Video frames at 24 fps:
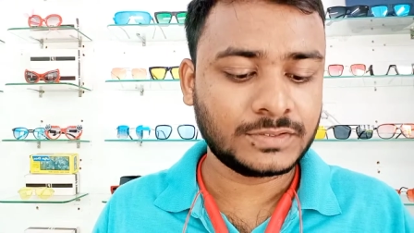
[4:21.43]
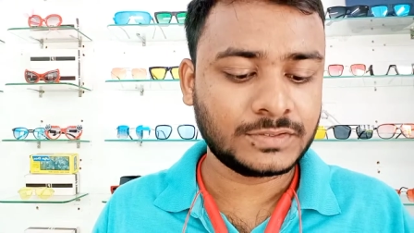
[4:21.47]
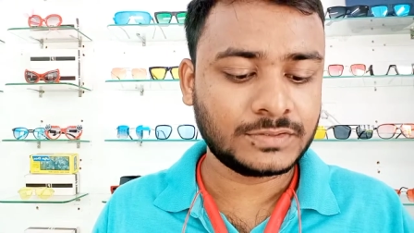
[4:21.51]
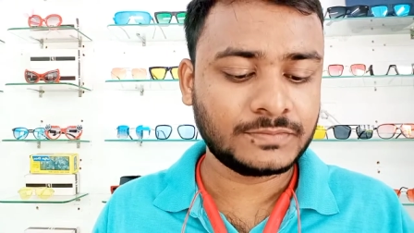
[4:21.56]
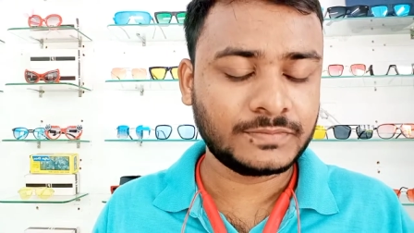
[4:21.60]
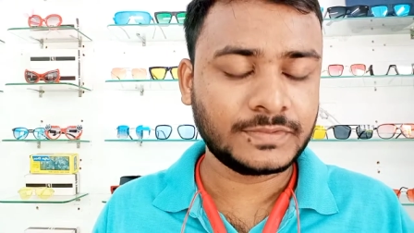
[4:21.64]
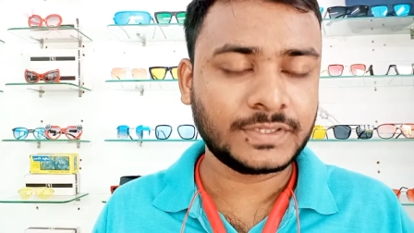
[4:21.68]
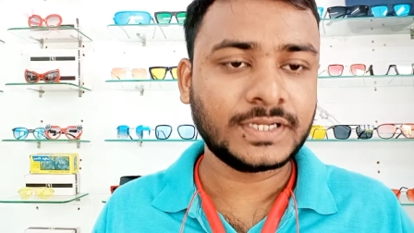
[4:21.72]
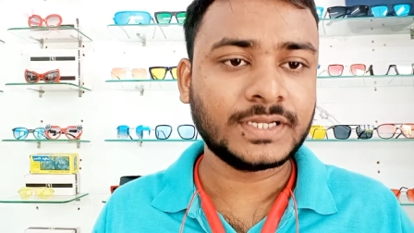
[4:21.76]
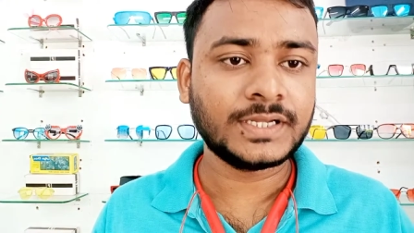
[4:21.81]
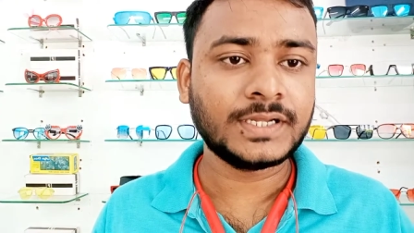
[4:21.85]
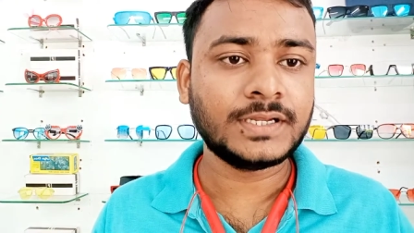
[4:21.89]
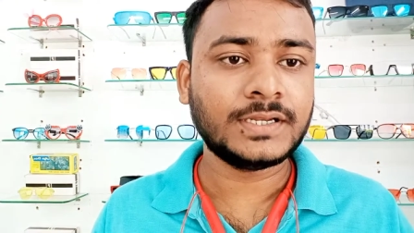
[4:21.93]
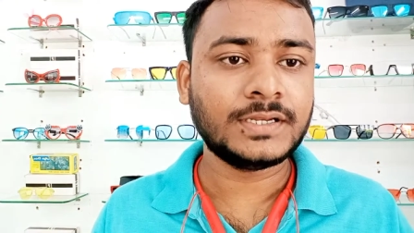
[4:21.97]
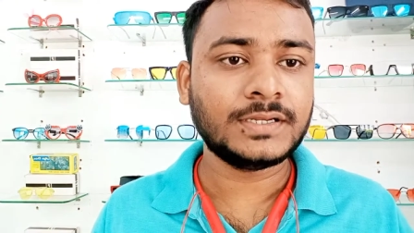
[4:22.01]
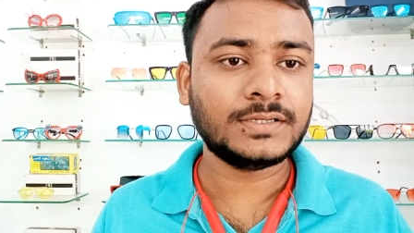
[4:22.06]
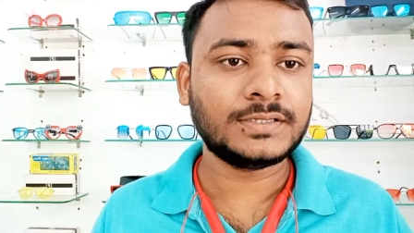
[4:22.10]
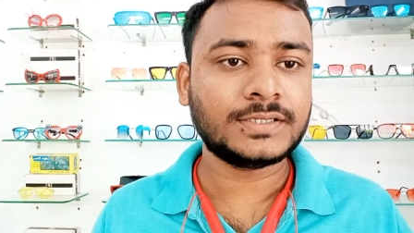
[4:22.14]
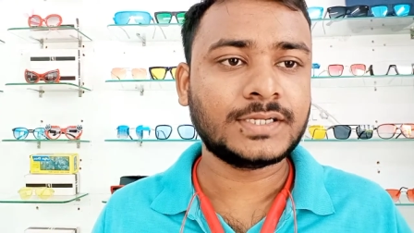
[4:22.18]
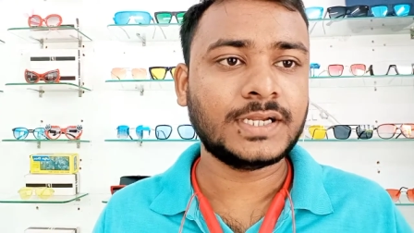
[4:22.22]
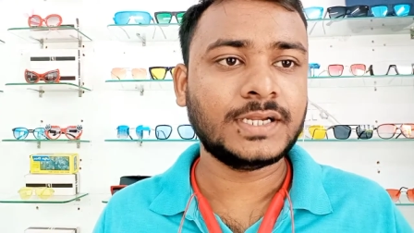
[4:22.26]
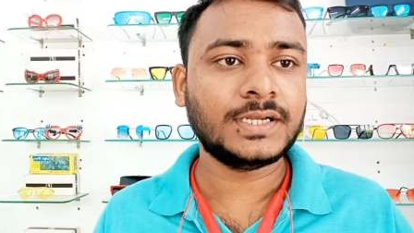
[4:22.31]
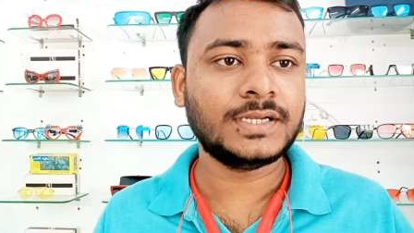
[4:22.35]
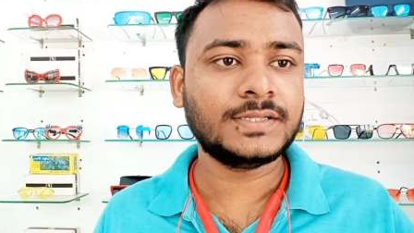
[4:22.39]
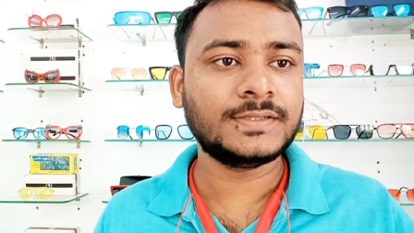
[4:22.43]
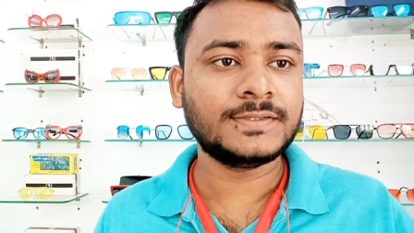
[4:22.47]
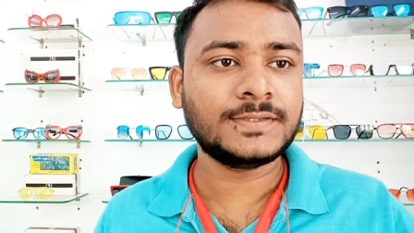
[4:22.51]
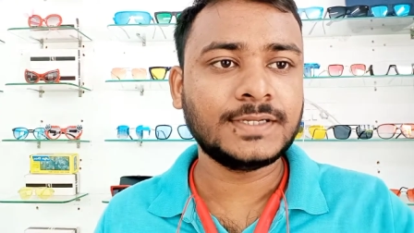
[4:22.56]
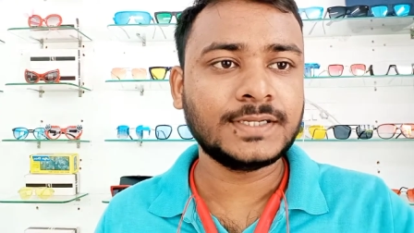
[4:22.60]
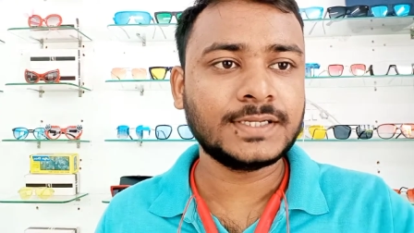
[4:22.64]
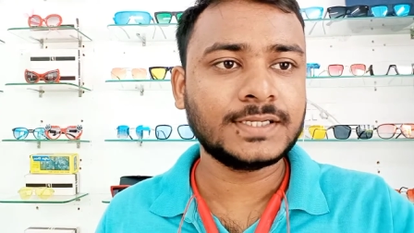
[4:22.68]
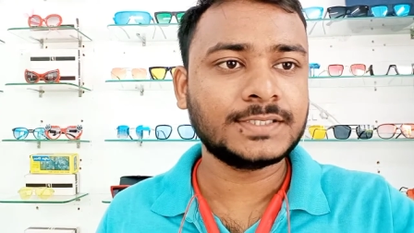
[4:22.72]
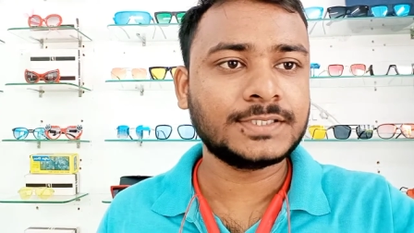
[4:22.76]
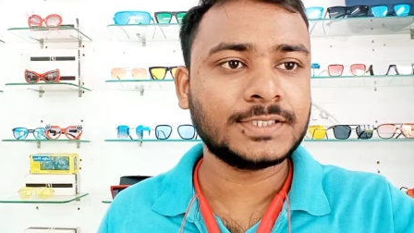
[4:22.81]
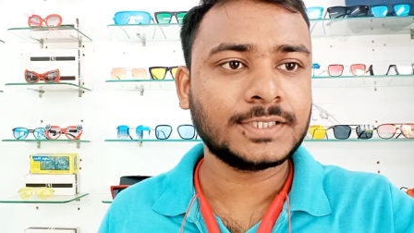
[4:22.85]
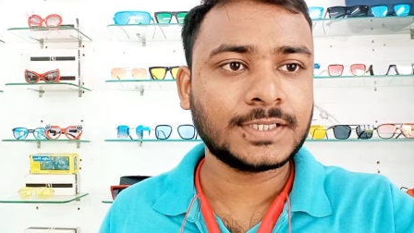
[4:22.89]
स्पेरिकल ट्रायल लेंस
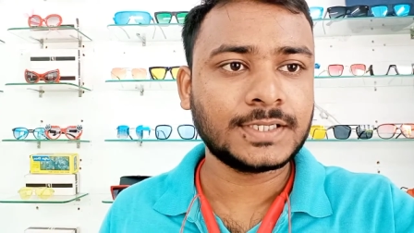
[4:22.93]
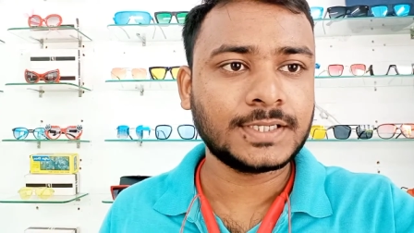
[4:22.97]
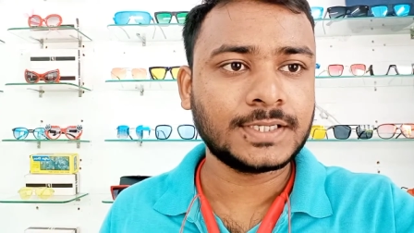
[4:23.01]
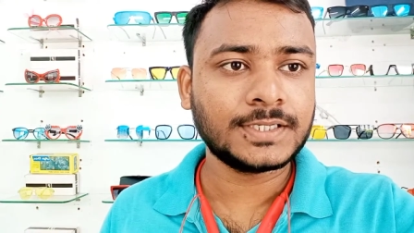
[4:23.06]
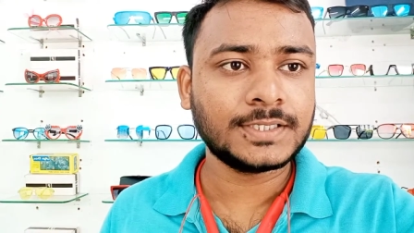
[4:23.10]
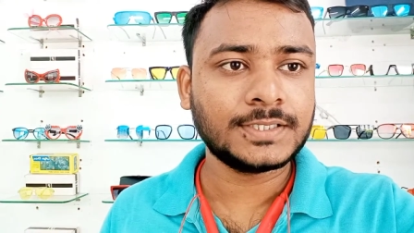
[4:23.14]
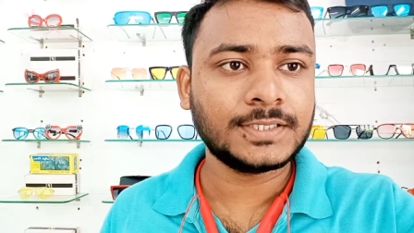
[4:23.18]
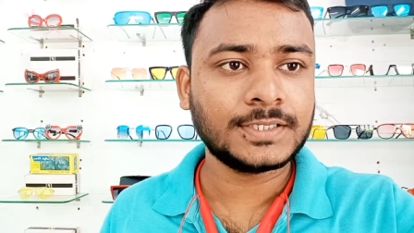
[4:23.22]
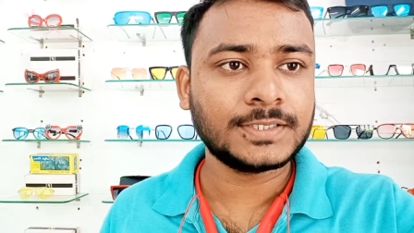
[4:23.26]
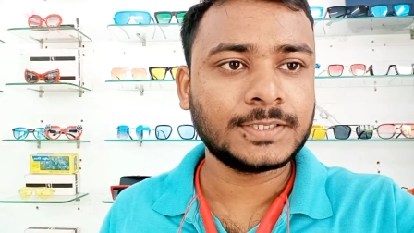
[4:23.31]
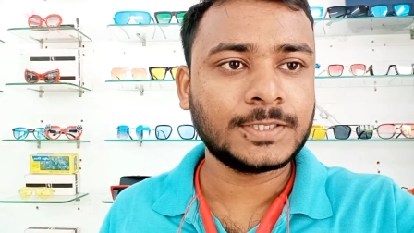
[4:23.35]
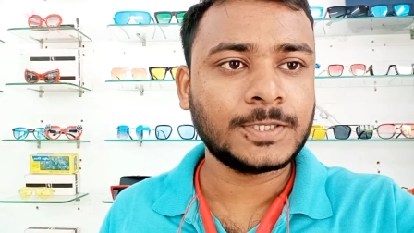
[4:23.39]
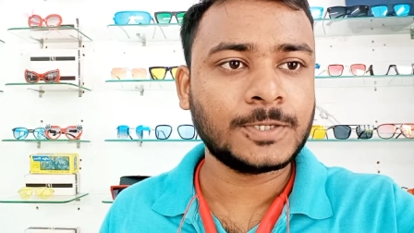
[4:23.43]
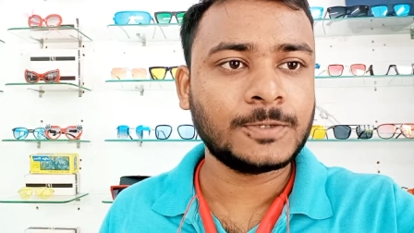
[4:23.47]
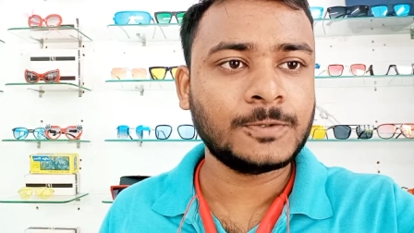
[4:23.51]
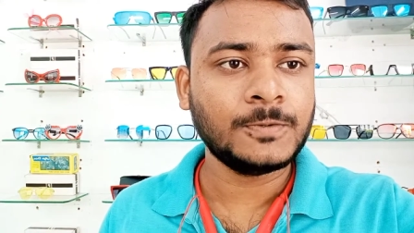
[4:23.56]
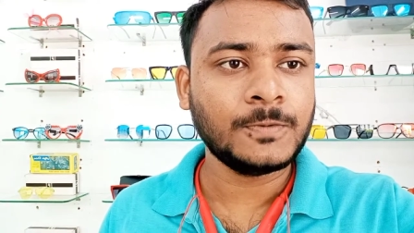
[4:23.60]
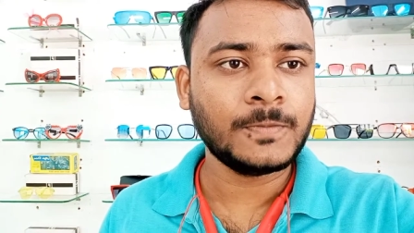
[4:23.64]
लेके चेक करके देखता हूँ